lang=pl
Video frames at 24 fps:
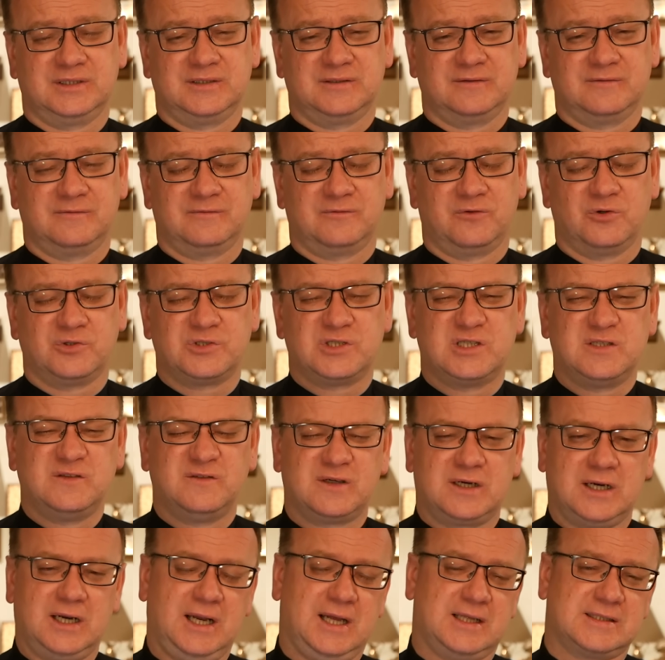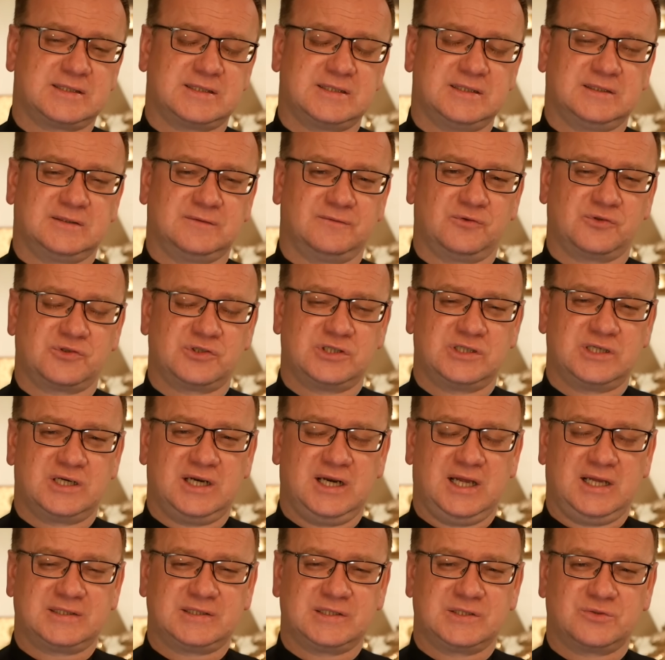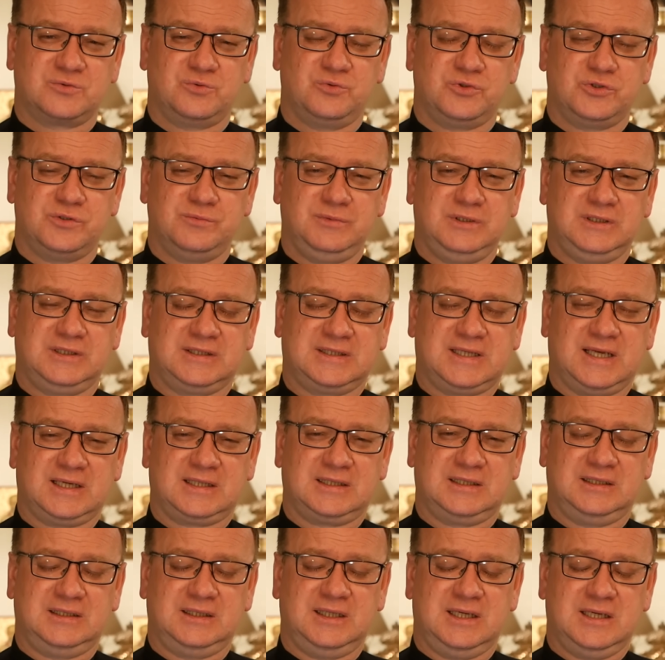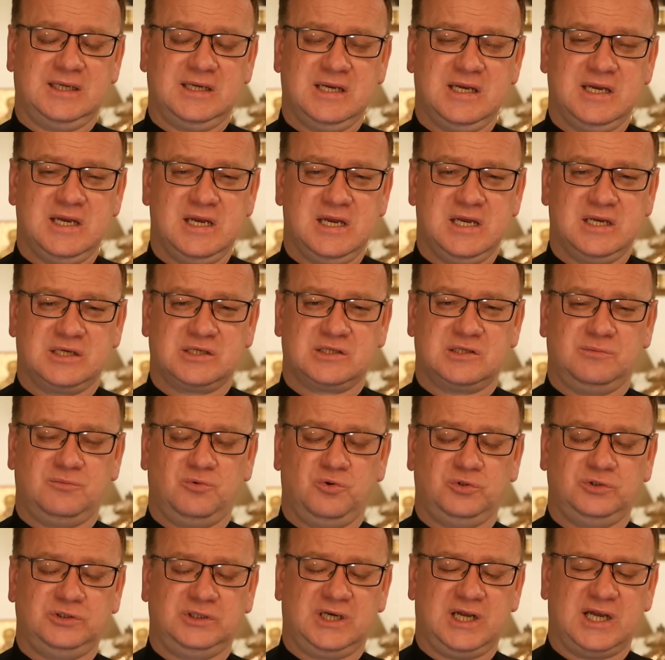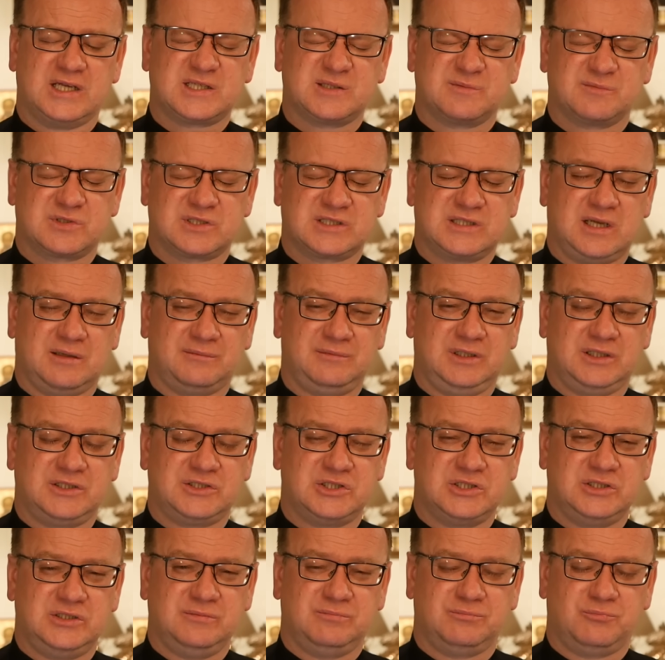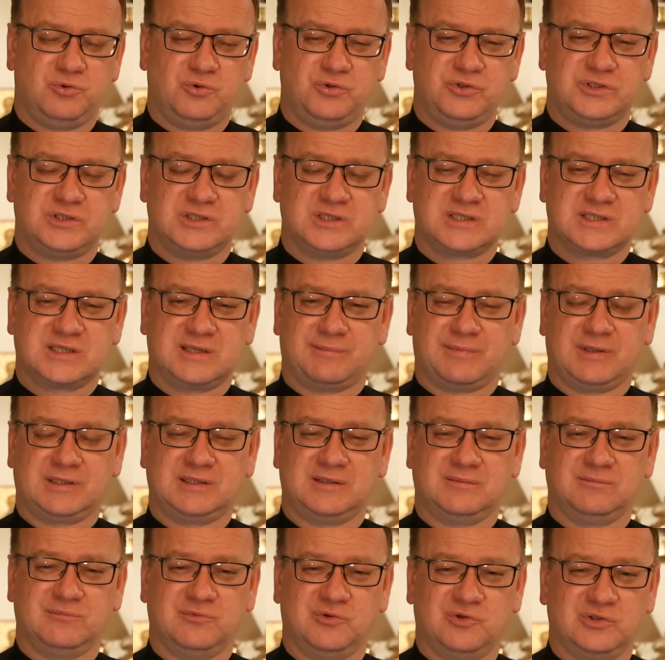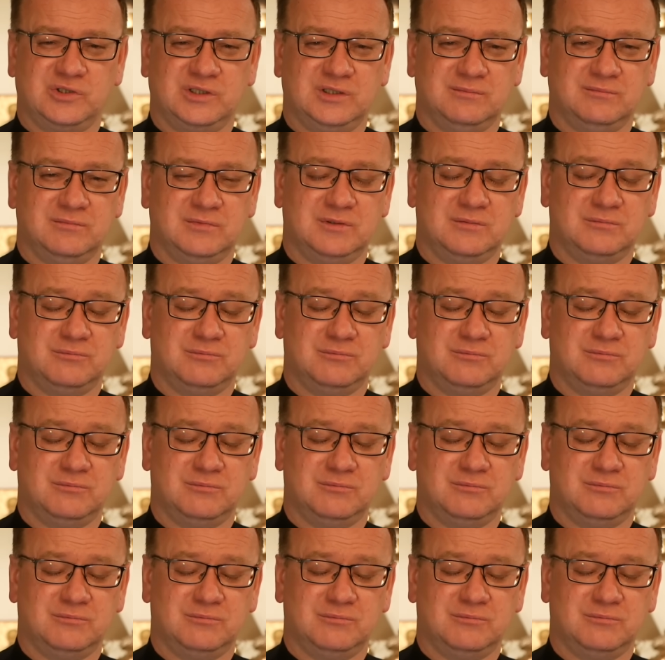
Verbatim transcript: e, wchodzić w relacje, tworzyć relacje z ludźmi takie, żeby oni razem z nami chcieli pójść za Panem Bogiem.